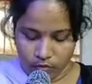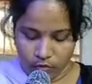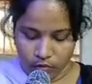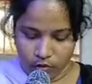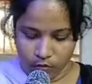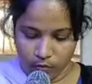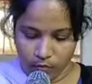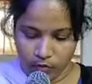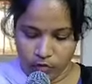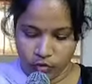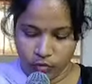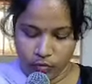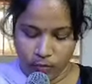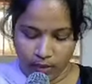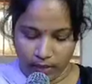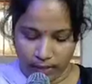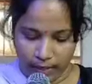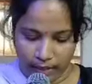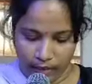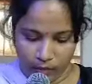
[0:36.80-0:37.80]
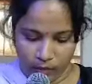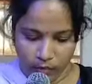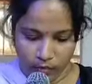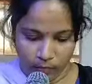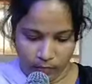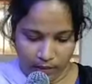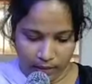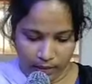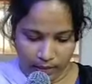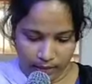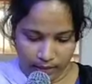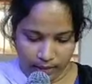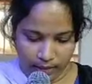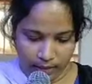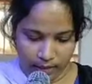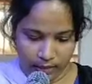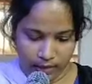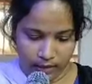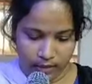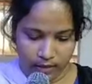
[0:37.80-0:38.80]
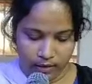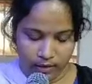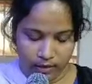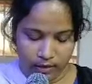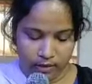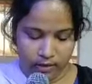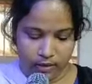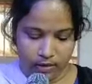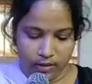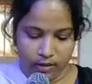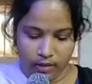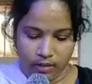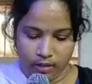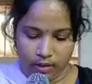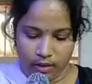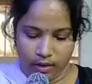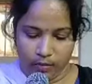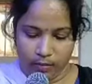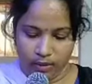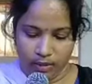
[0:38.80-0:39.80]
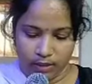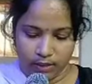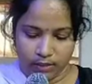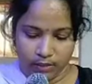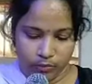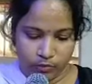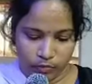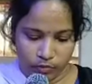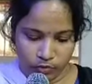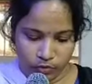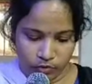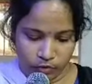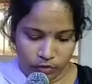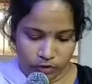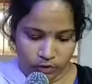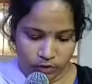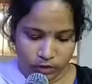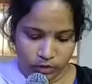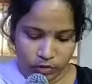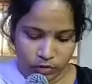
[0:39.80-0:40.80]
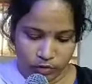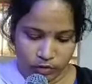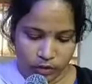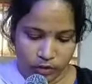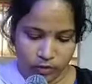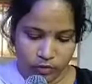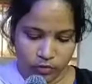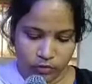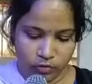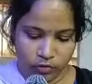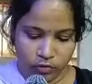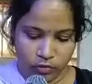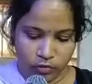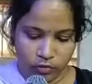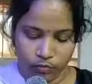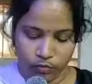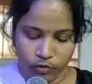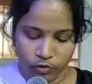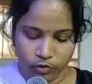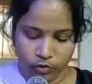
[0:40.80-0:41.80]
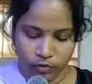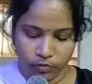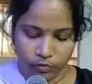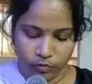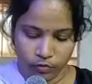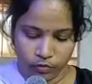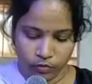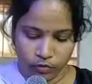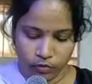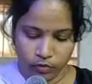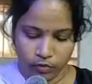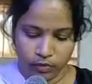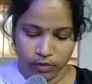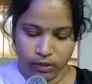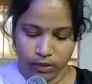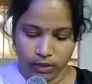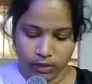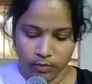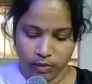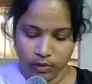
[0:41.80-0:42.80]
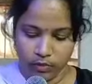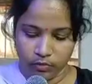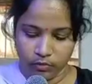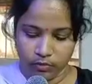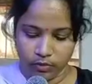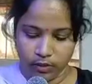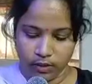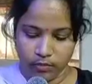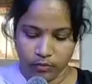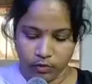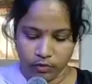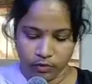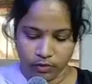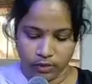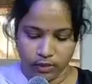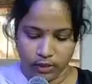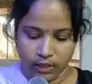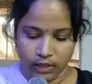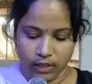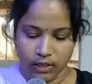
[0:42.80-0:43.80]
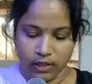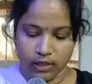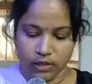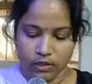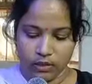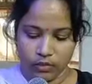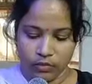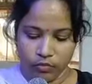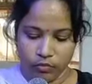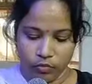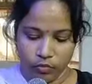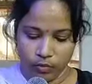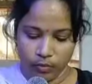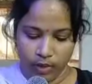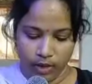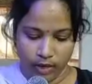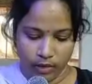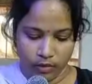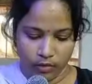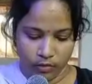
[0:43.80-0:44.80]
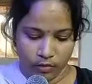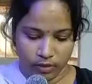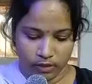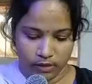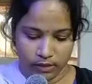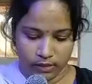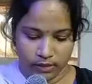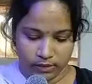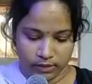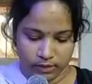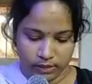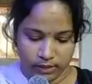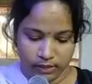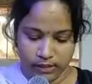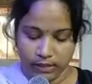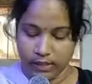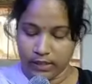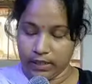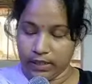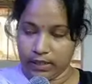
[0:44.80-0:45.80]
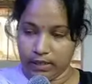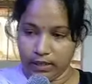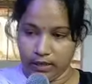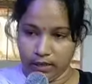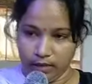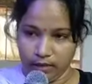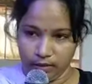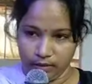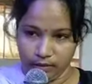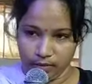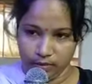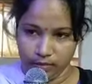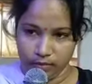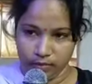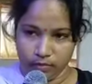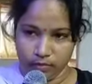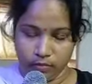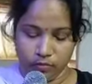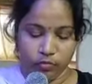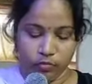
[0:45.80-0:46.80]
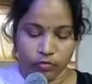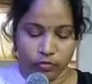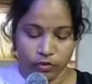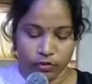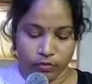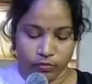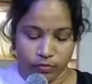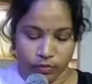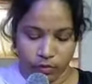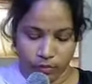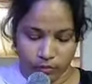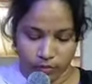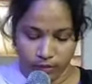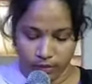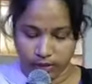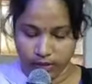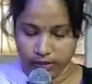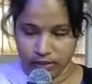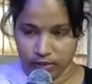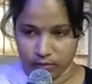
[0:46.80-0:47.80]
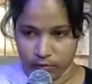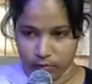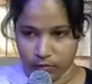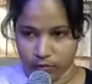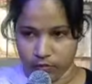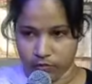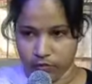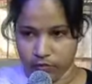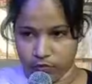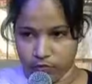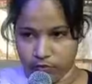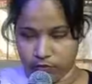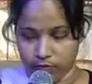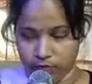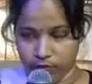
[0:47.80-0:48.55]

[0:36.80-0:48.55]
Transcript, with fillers: সমাজ বা কেন মেনে নেয় আমার কাছে প্রশ্ন হচ্ছে তথাগত সম্মুখ সম্বদ্ধ কি ভিক্ষুদের মধ্যে দুই ভাগ করে দিয়েছেন কিনা পূজনের ভিক্ষুর কাছে আমার প্রশ্ন